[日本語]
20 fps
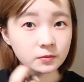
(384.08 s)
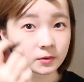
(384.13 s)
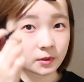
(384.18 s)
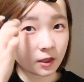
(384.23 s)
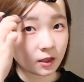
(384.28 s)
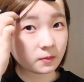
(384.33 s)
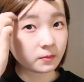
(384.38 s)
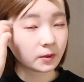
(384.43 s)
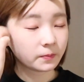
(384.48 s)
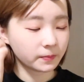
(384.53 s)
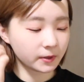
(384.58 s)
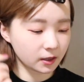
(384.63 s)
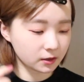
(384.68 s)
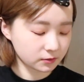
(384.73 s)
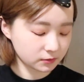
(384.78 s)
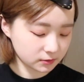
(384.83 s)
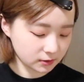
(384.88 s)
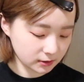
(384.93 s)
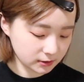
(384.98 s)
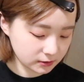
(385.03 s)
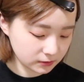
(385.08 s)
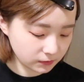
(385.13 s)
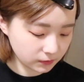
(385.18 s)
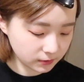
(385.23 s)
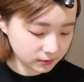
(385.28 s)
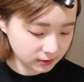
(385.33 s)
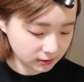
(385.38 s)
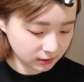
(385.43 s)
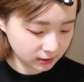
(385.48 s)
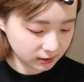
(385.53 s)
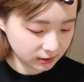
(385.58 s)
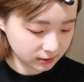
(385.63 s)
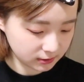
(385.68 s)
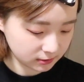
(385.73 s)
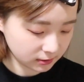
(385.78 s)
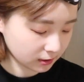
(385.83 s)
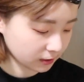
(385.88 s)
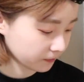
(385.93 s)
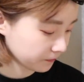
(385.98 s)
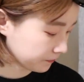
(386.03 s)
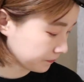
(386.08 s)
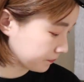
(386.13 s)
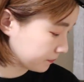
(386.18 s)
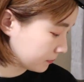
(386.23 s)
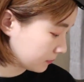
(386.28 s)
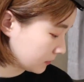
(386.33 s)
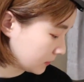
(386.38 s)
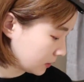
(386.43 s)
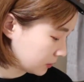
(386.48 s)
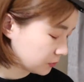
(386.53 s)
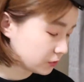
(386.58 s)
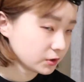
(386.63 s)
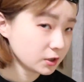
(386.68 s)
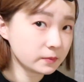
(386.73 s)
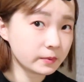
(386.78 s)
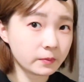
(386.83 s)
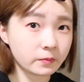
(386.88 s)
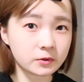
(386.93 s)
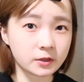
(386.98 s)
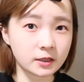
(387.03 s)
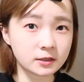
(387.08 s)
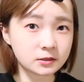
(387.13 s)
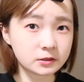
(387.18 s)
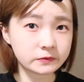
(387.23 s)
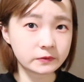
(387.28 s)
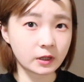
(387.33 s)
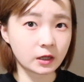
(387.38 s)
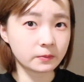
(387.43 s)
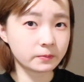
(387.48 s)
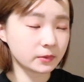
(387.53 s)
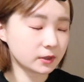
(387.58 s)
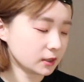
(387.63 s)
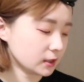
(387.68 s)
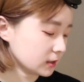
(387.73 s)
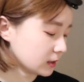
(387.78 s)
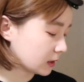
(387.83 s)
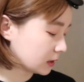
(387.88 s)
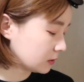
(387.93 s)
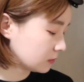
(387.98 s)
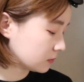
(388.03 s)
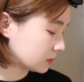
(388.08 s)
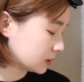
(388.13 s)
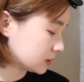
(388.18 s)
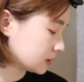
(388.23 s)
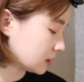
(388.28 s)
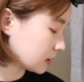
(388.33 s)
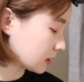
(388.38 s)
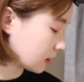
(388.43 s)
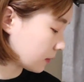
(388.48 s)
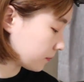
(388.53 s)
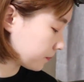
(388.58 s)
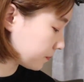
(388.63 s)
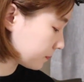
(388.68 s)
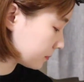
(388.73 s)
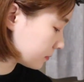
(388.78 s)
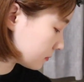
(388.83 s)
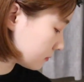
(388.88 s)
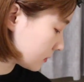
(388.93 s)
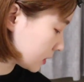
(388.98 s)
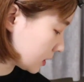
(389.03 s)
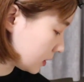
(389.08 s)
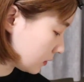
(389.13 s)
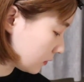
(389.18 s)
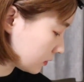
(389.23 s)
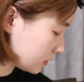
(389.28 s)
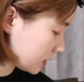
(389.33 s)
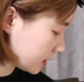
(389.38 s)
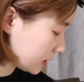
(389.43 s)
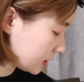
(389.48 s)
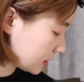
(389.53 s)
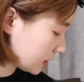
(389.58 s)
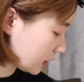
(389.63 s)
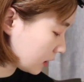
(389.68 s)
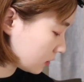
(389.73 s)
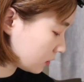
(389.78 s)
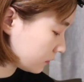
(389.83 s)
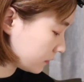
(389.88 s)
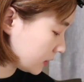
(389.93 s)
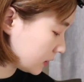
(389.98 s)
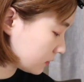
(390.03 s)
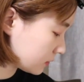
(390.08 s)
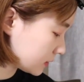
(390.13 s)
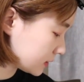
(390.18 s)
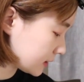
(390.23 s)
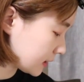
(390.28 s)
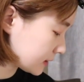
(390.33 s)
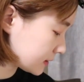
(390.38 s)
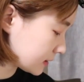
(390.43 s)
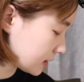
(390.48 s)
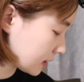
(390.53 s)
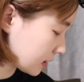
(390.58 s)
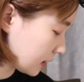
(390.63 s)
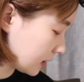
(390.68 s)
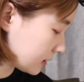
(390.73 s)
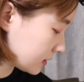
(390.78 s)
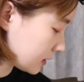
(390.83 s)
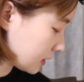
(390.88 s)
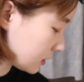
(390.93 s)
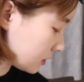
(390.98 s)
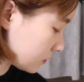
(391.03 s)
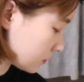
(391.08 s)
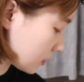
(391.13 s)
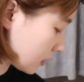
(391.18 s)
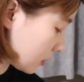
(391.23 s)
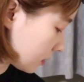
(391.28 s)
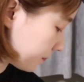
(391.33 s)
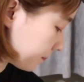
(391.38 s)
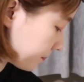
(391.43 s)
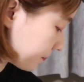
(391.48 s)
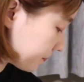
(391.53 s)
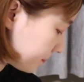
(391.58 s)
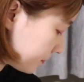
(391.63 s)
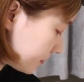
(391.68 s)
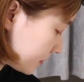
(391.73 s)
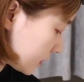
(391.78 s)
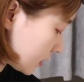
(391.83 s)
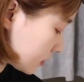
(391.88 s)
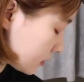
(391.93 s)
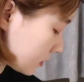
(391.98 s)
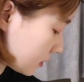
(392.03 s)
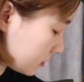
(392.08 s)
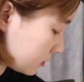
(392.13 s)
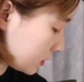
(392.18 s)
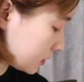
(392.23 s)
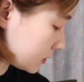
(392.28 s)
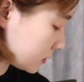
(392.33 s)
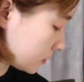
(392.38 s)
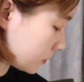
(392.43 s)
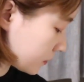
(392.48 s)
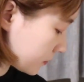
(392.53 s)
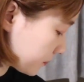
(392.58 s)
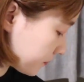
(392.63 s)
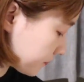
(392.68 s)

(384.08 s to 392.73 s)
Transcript: のテーマパークってすごいじゃないですかユニバも夏はあんまり行かんようにしてた基本的にハロウィンの季節だけ行ったりとかだったんですよ、